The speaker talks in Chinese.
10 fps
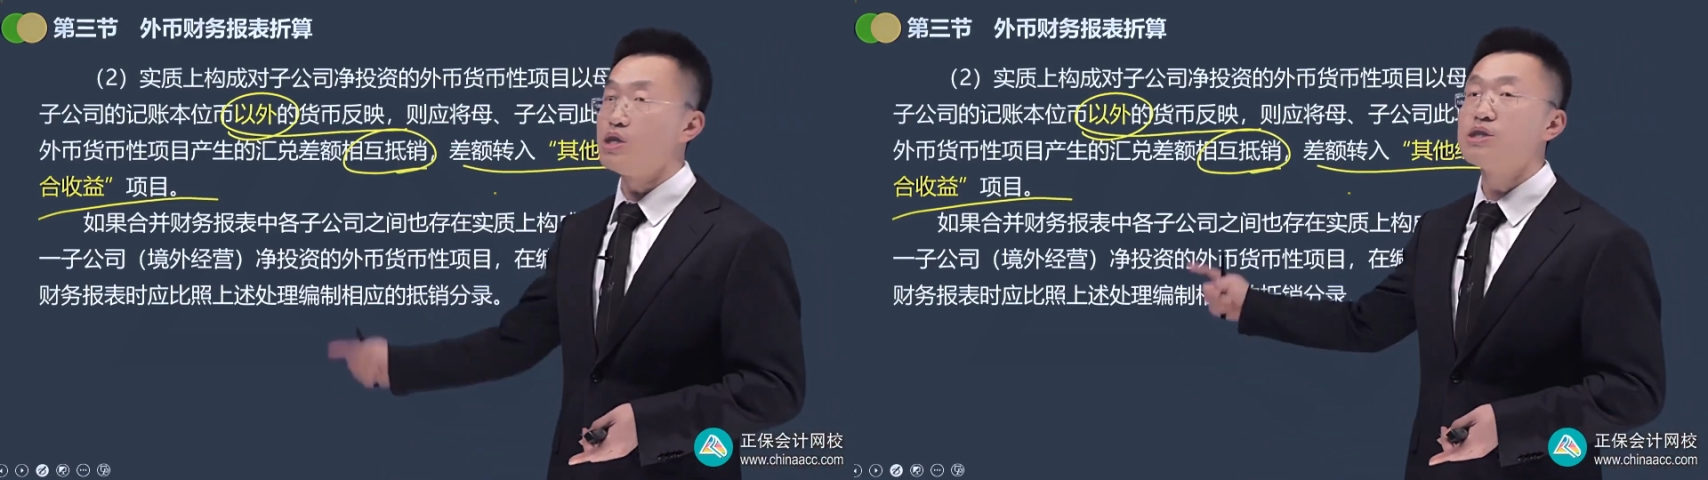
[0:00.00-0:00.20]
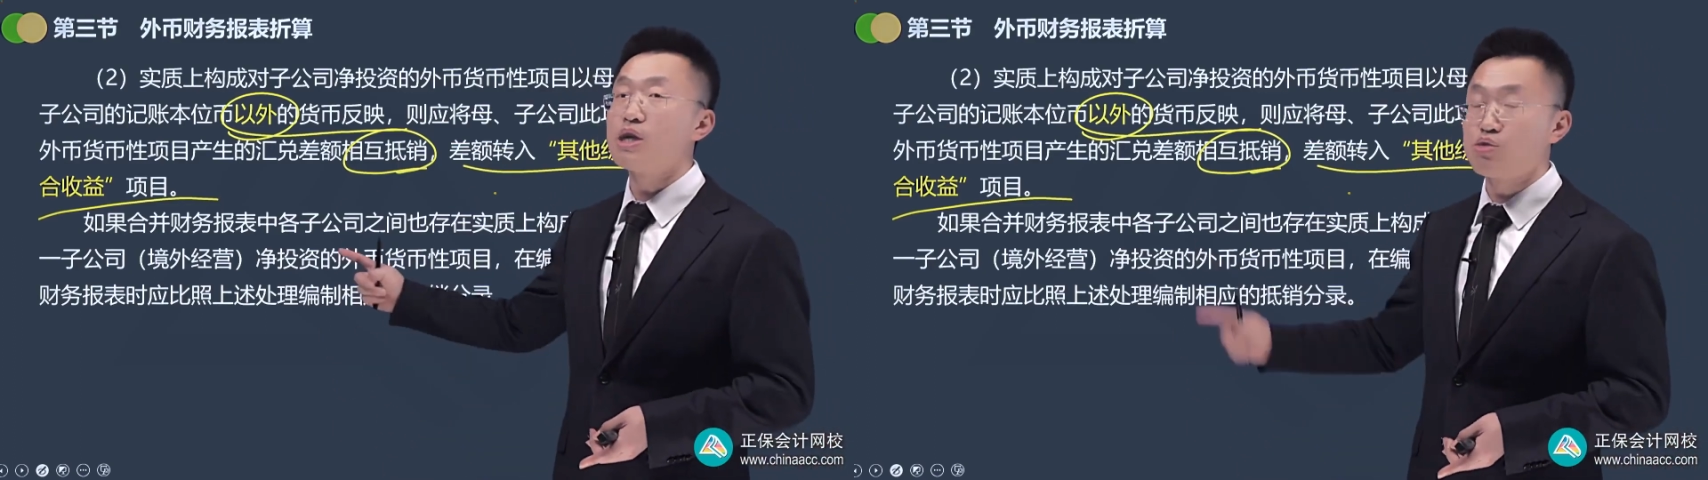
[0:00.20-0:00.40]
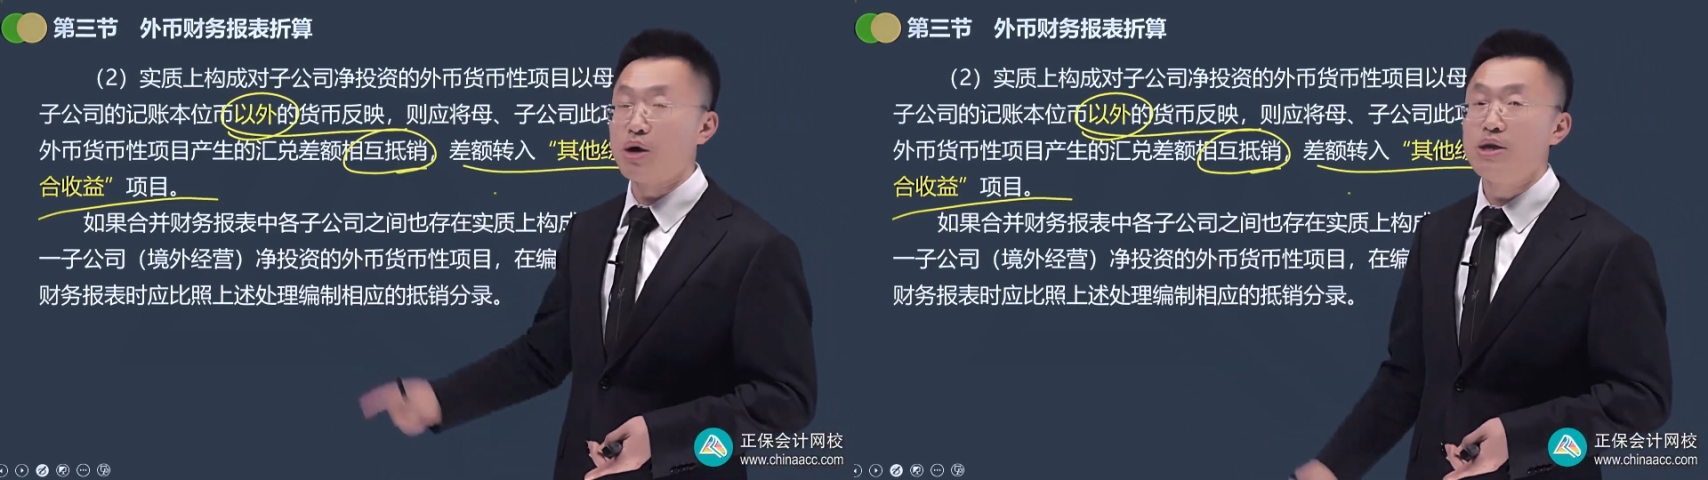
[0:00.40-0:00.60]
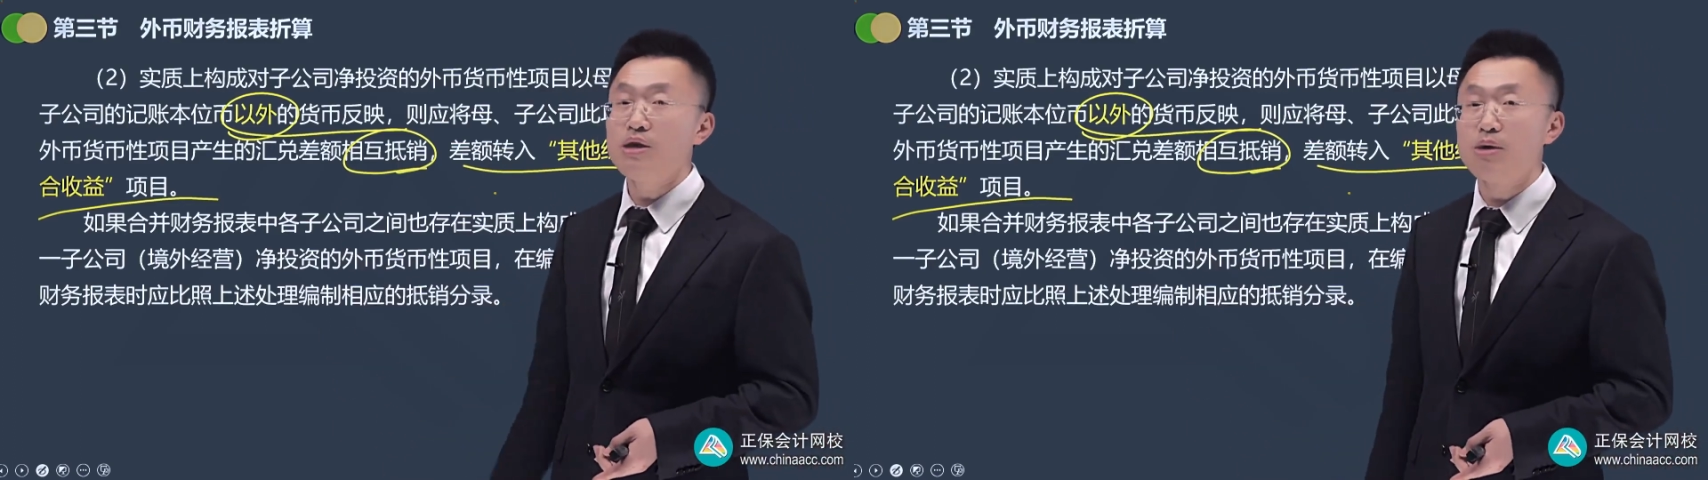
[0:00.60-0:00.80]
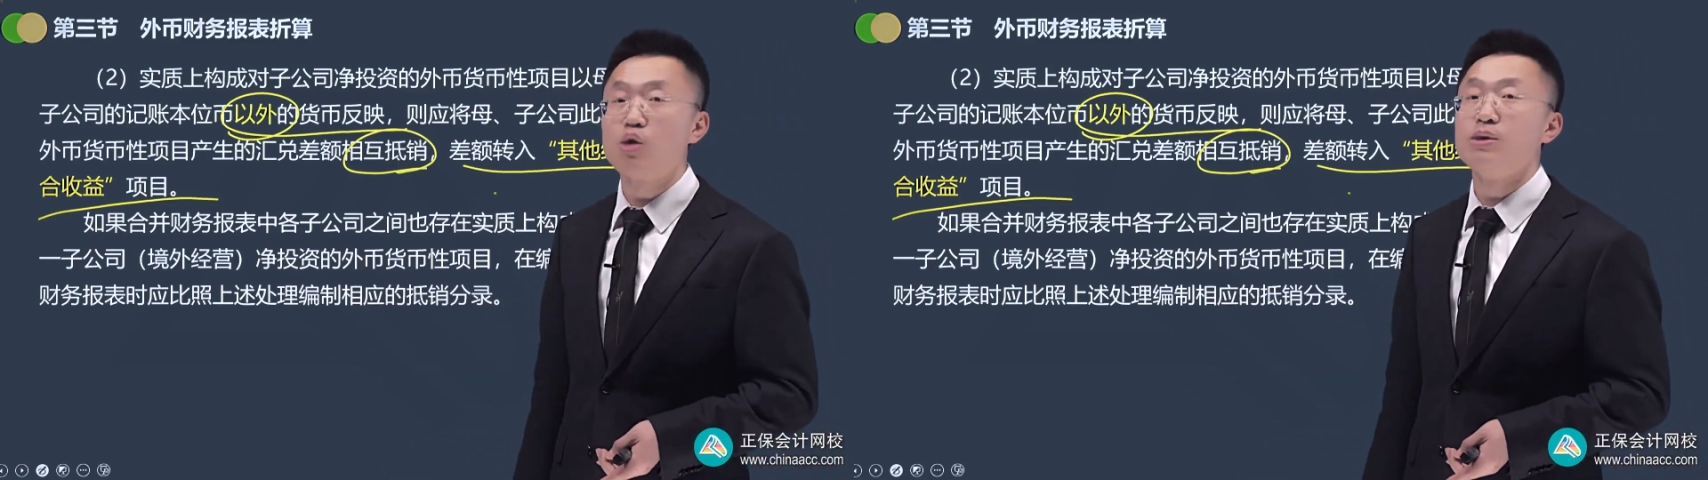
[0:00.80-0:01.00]
影响权
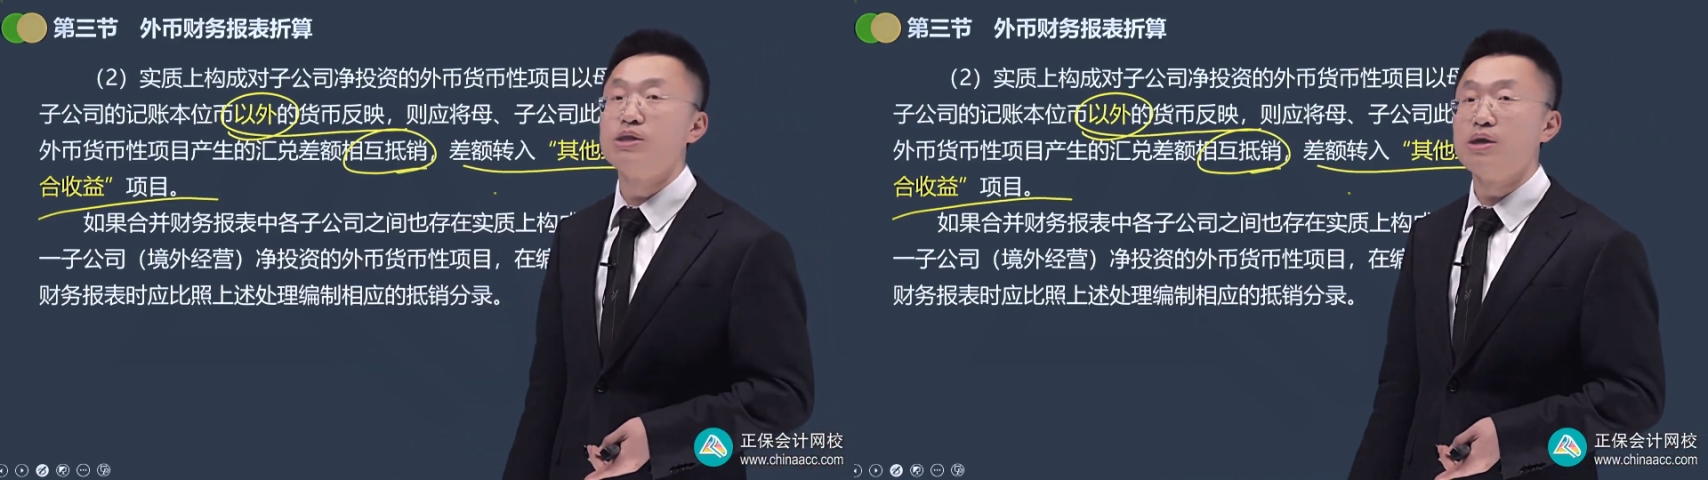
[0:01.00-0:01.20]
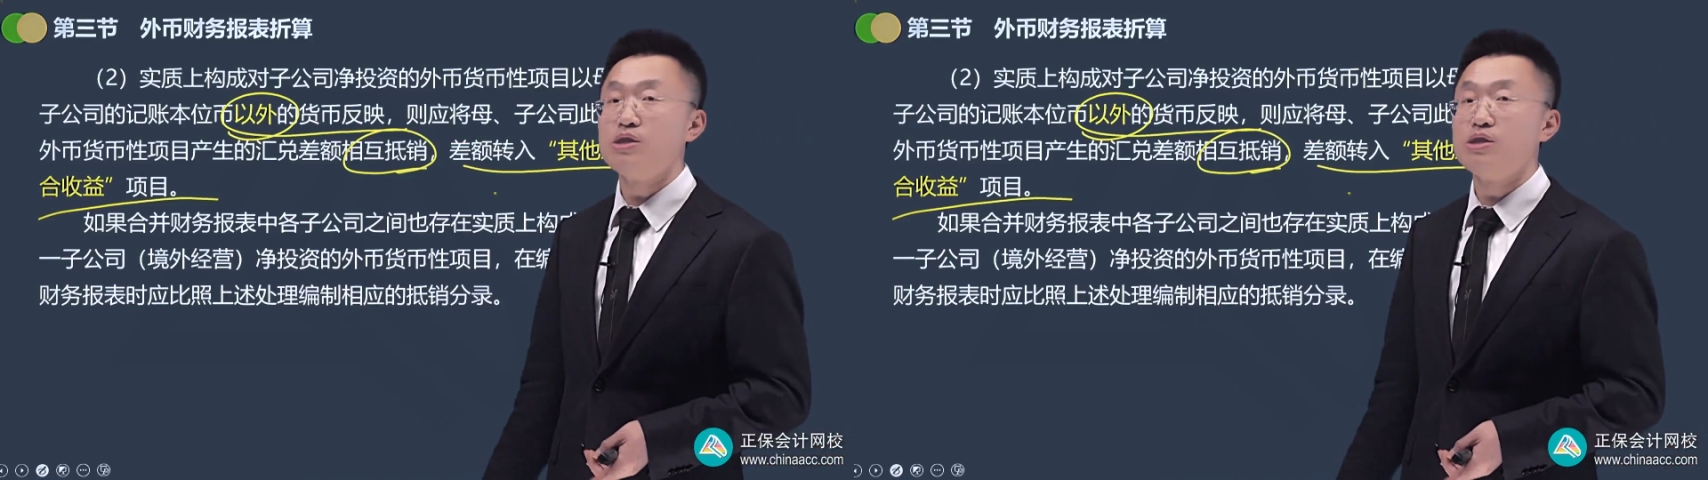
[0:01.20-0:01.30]
益没有问题，